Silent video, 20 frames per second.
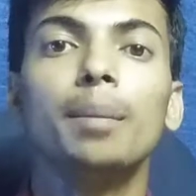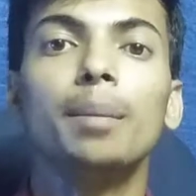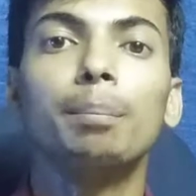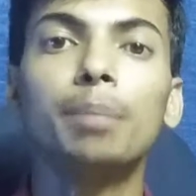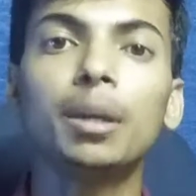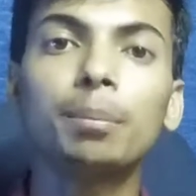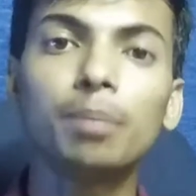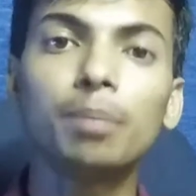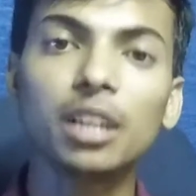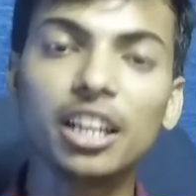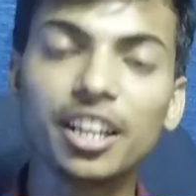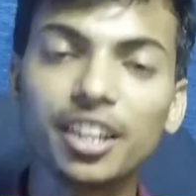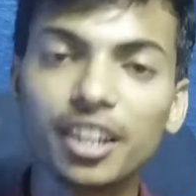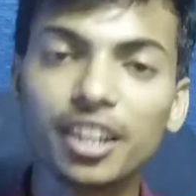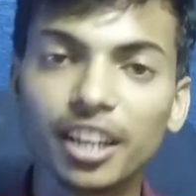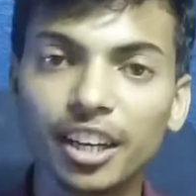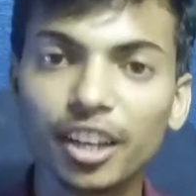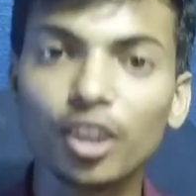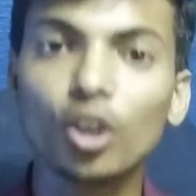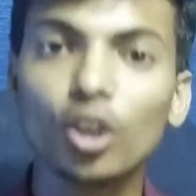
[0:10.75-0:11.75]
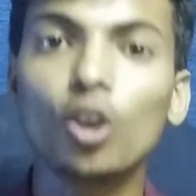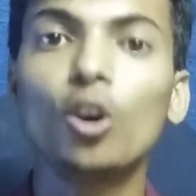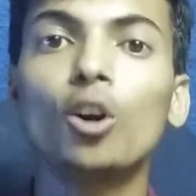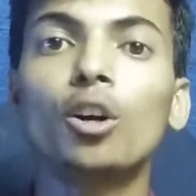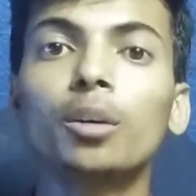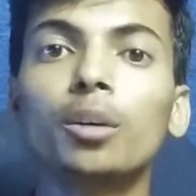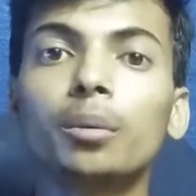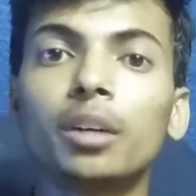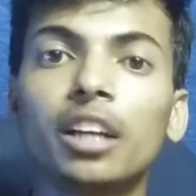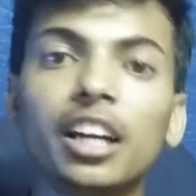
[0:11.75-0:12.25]
बिग बिलियन डे
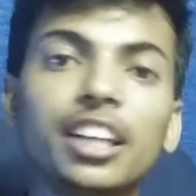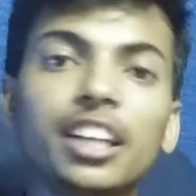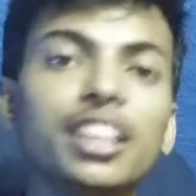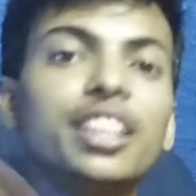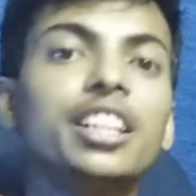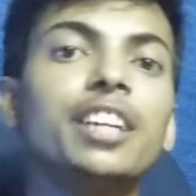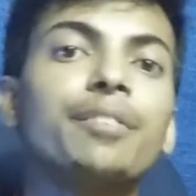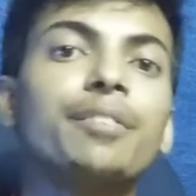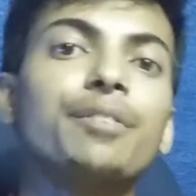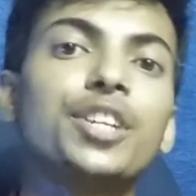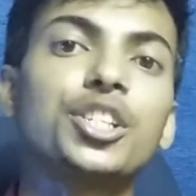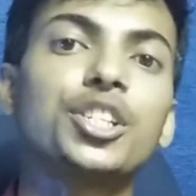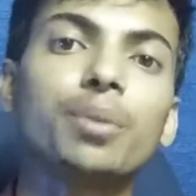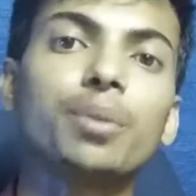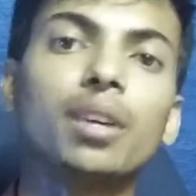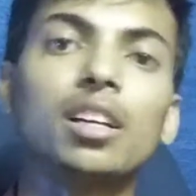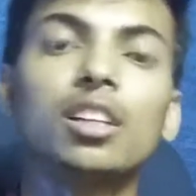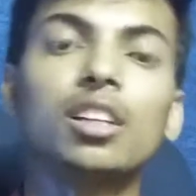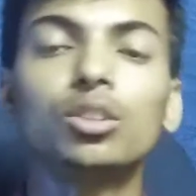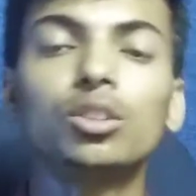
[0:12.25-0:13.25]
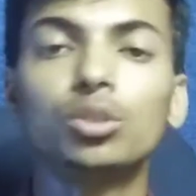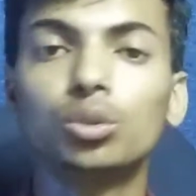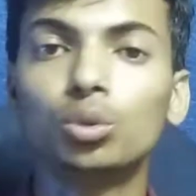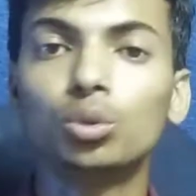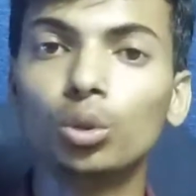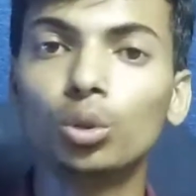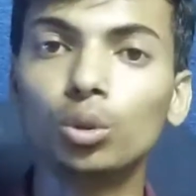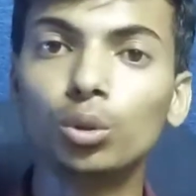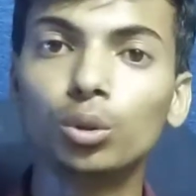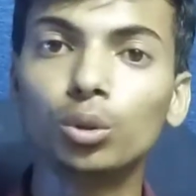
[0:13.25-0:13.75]
और ग्रेट इंडियन फेस्टिवल
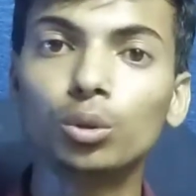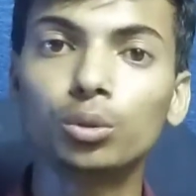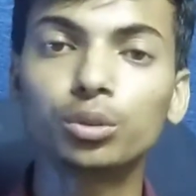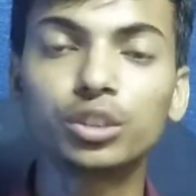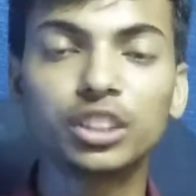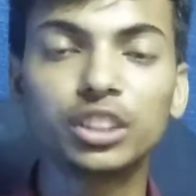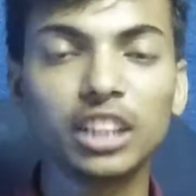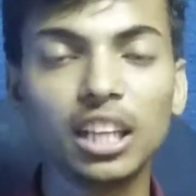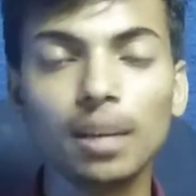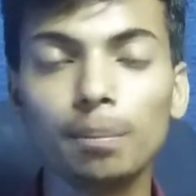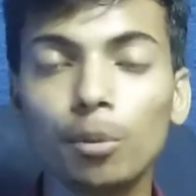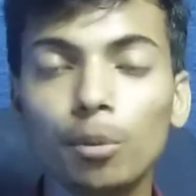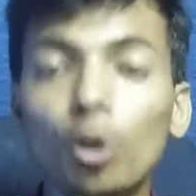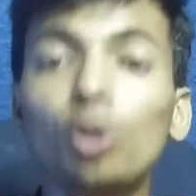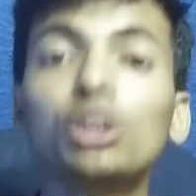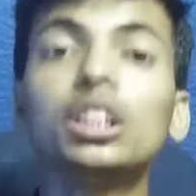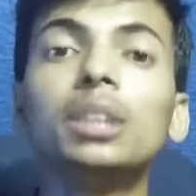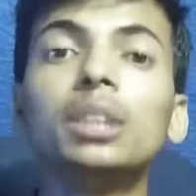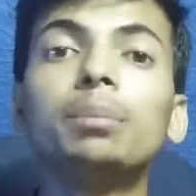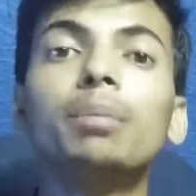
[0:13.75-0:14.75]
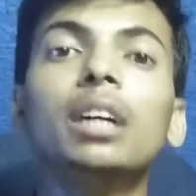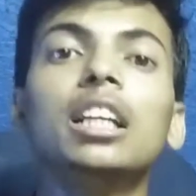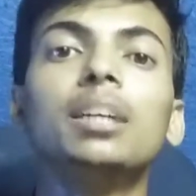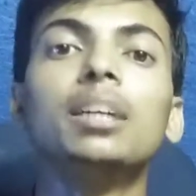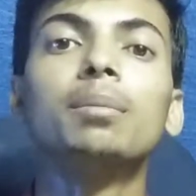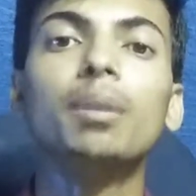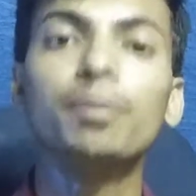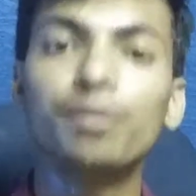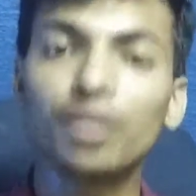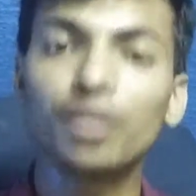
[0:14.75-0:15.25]
दो सेल बहुत ही बड़ी
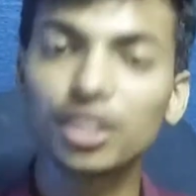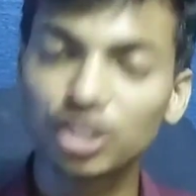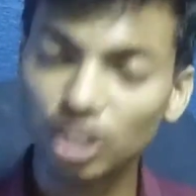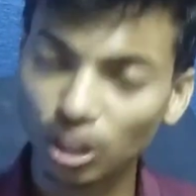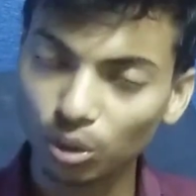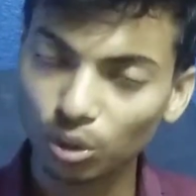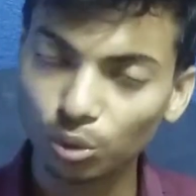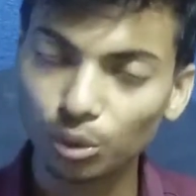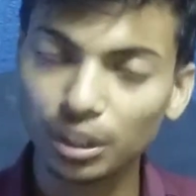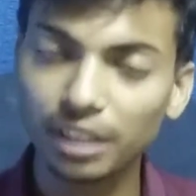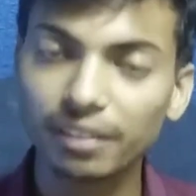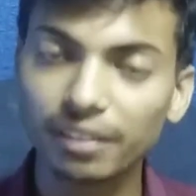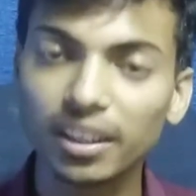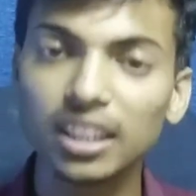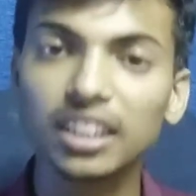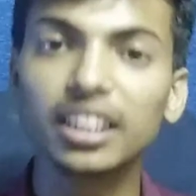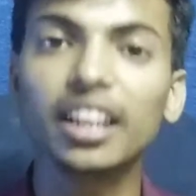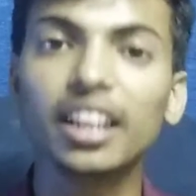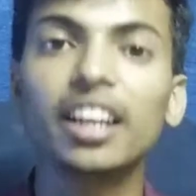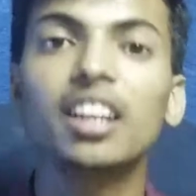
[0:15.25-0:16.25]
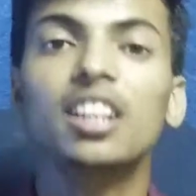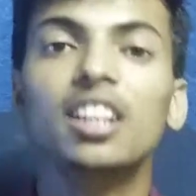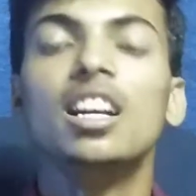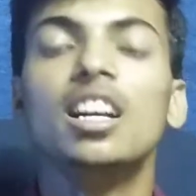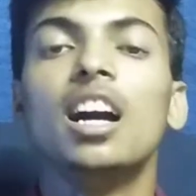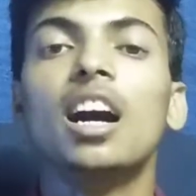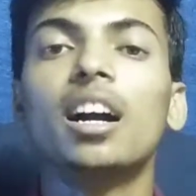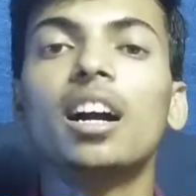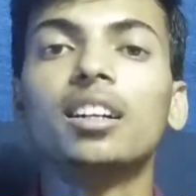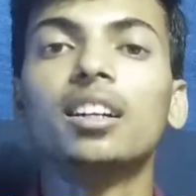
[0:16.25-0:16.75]
बम्पर चालू होने वाली है
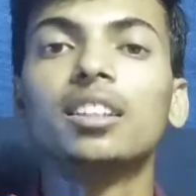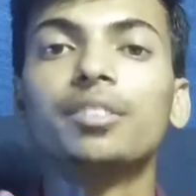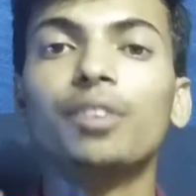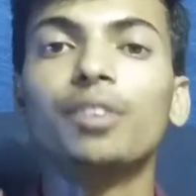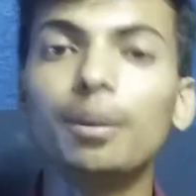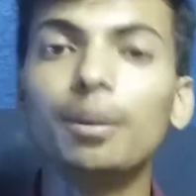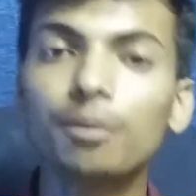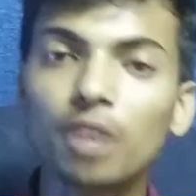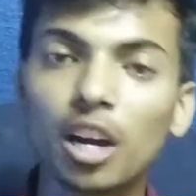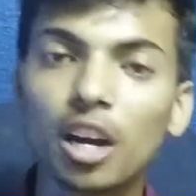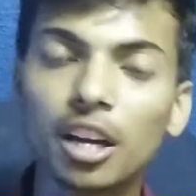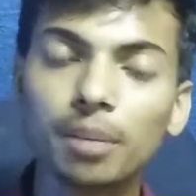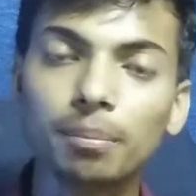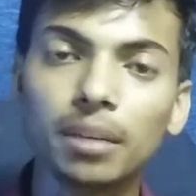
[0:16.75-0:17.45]
फ्लिपकार्ट